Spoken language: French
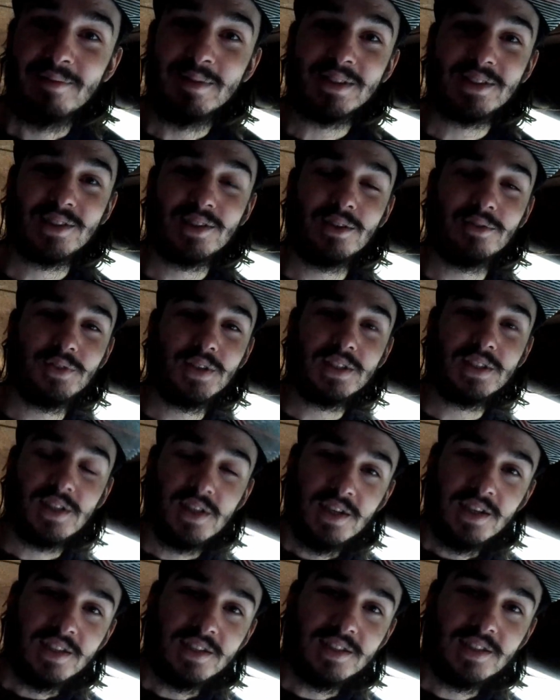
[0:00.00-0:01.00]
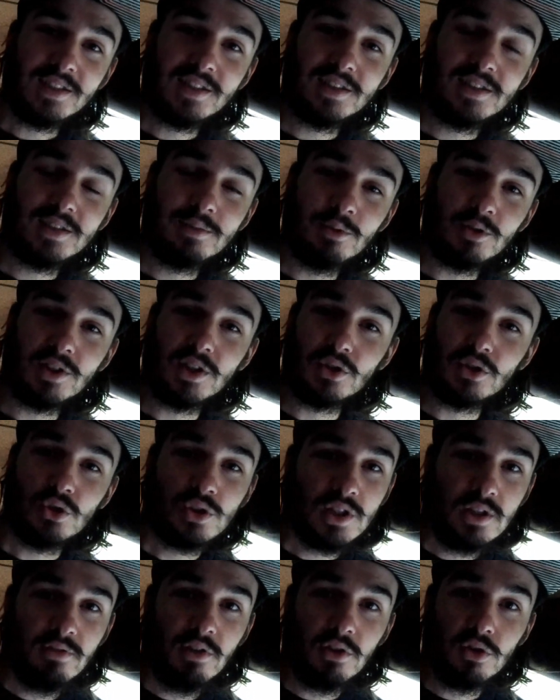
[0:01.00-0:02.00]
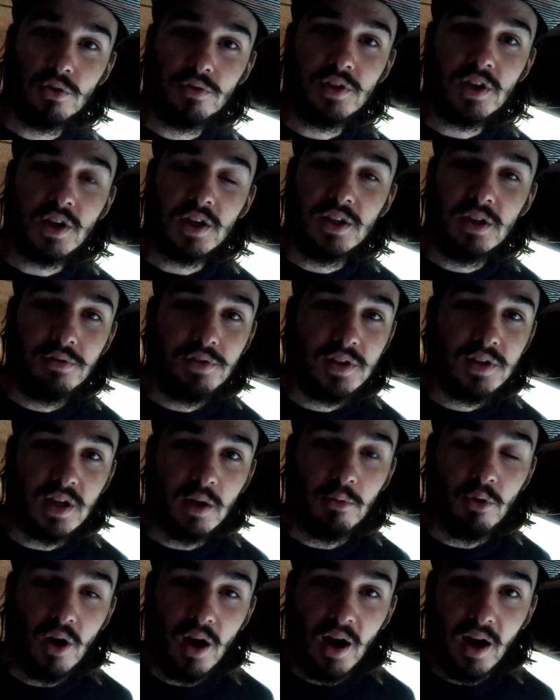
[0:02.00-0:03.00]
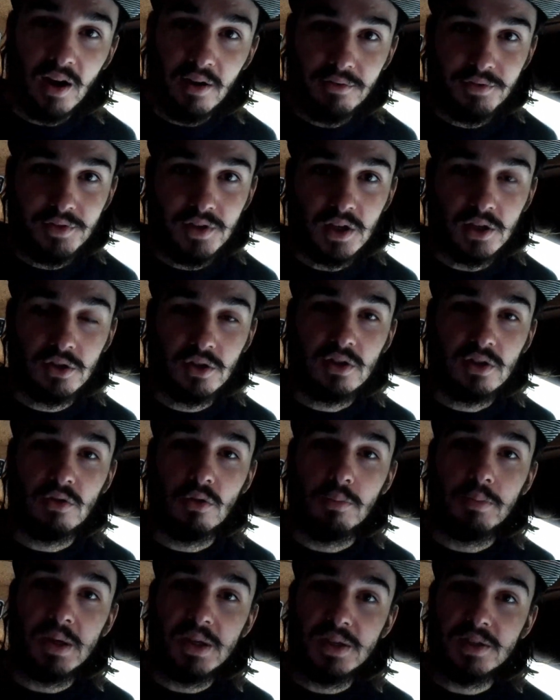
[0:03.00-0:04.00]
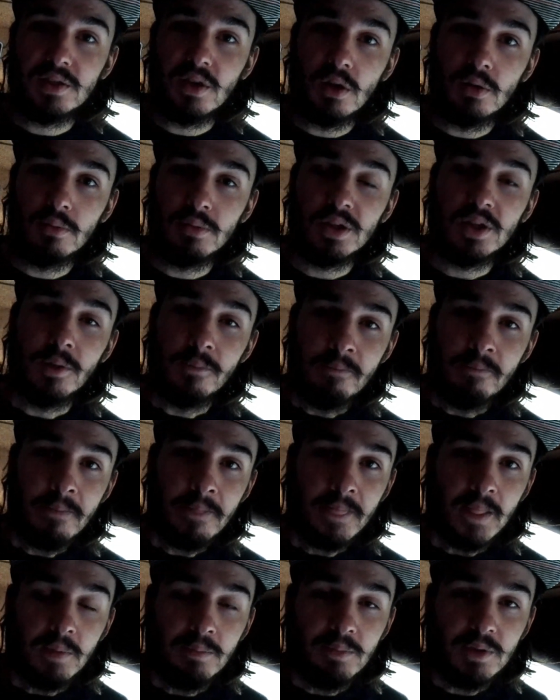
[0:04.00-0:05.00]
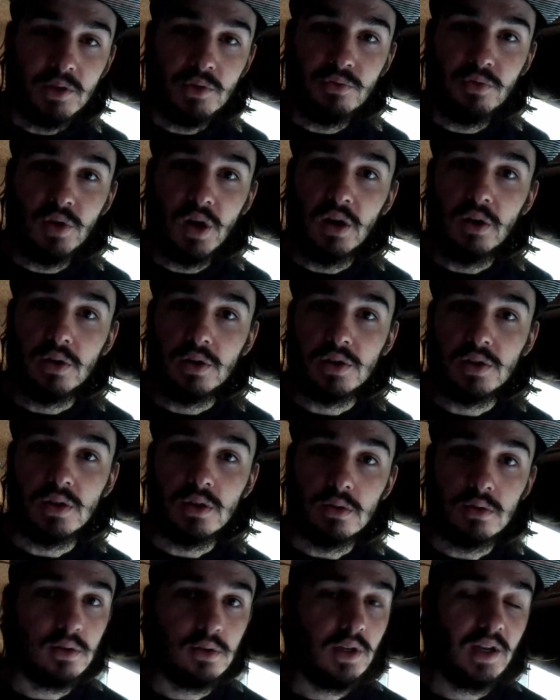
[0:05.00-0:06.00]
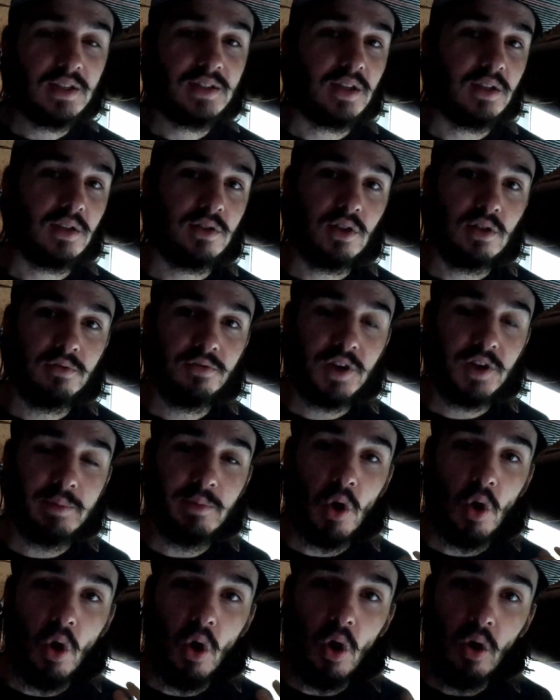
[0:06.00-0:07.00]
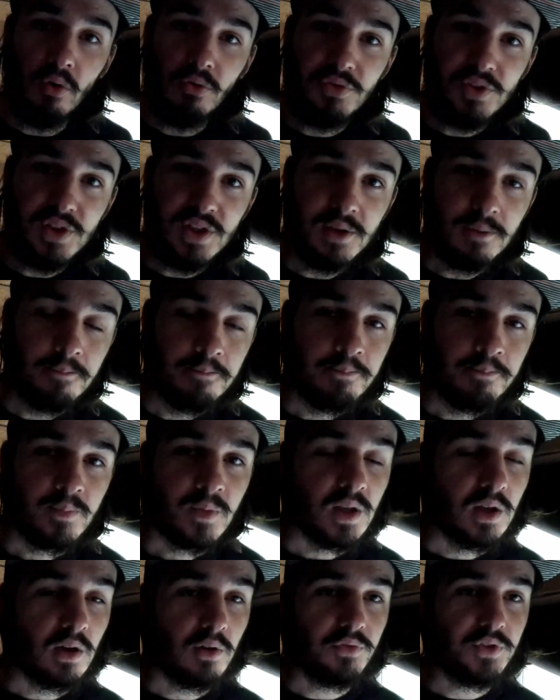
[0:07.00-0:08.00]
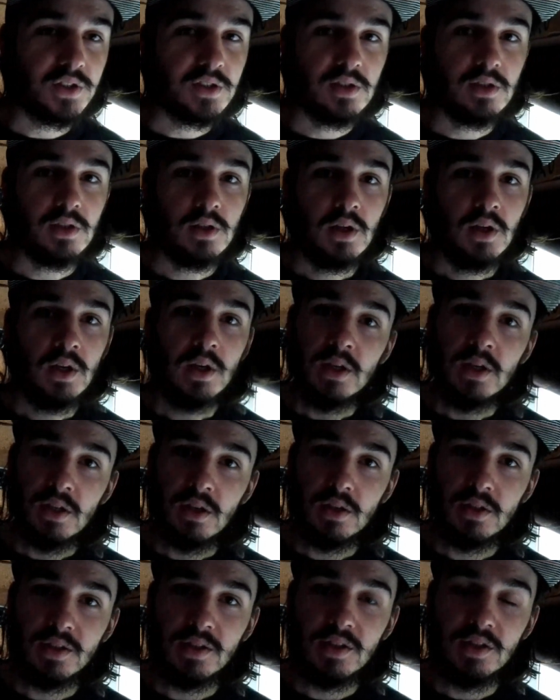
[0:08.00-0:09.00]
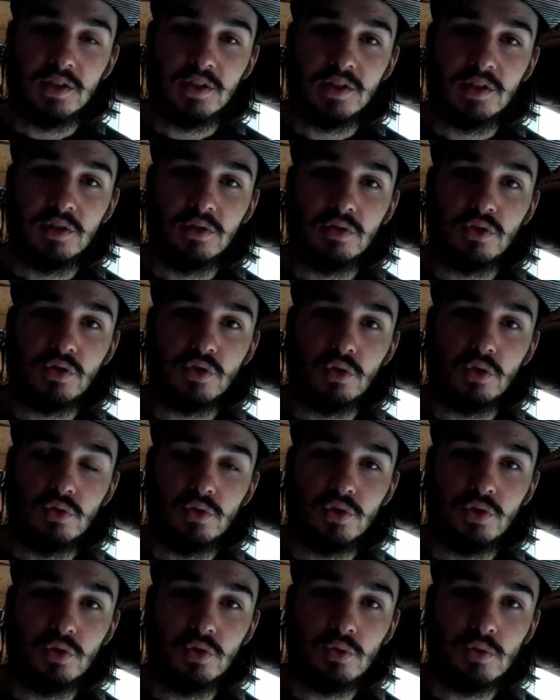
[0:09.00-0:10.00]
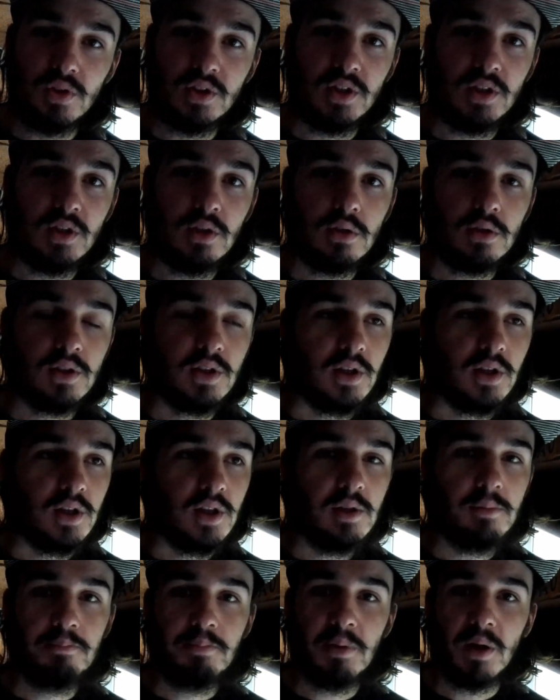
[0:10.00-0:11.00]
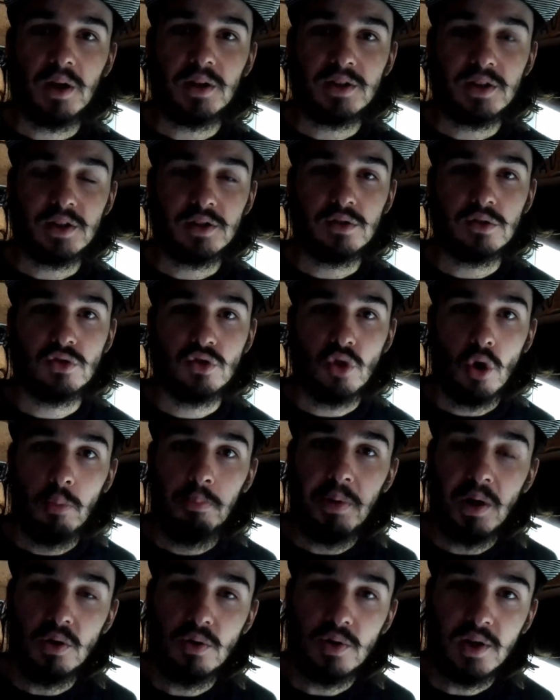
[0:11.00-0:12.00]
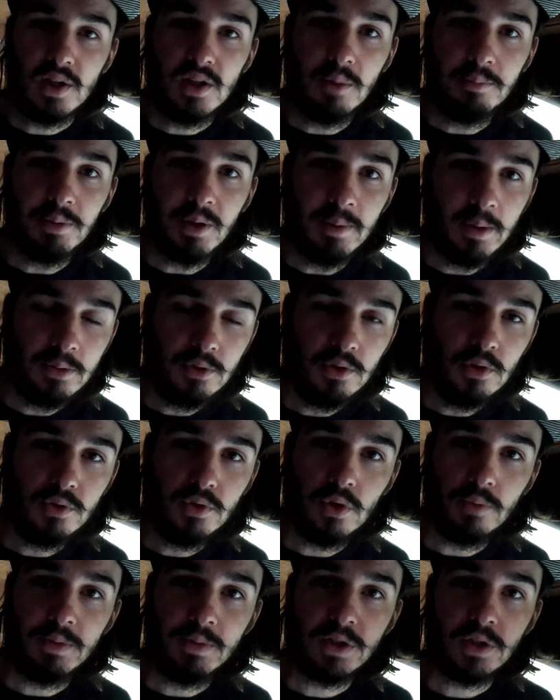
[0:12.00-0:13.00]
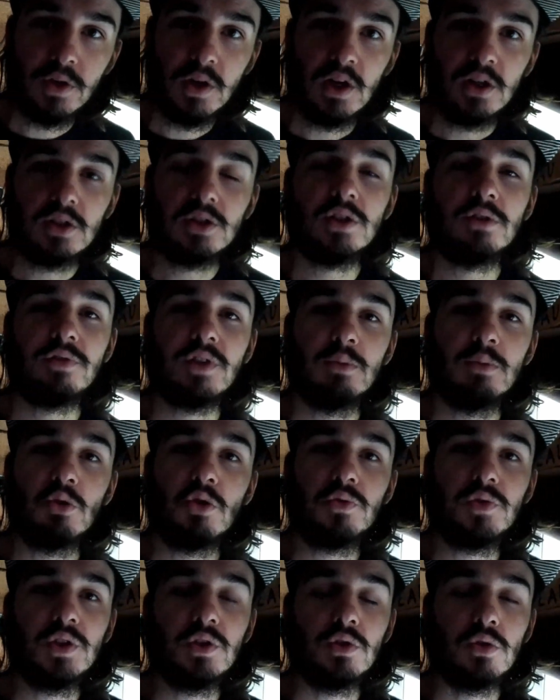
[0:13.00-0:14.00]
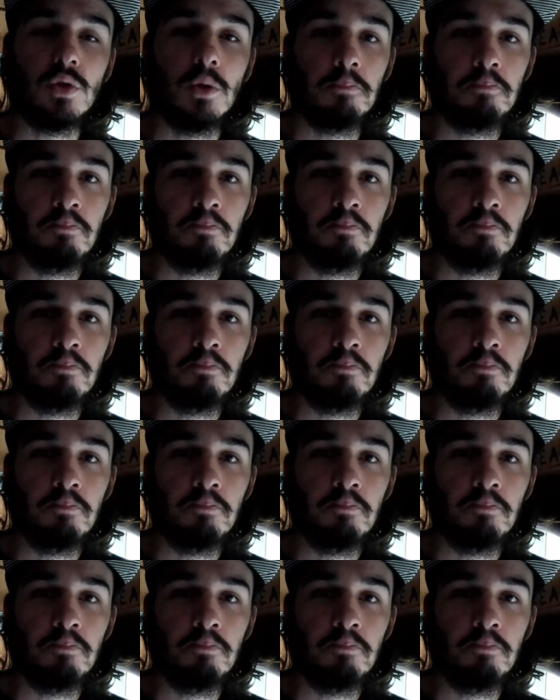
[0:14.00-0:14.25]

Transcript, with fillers: Parce qu'en fait, c'est quasiment quelque chose qui va devenir inévitable à l'avenir d'être paysan, mais, mais tu vois, là, ça te donne vraiment envie. Et en fait, c'est euh, une solution qui est, hyper intéressante. J'en reparlerai de la permaculture parce que là, j'ai vraiment envie de,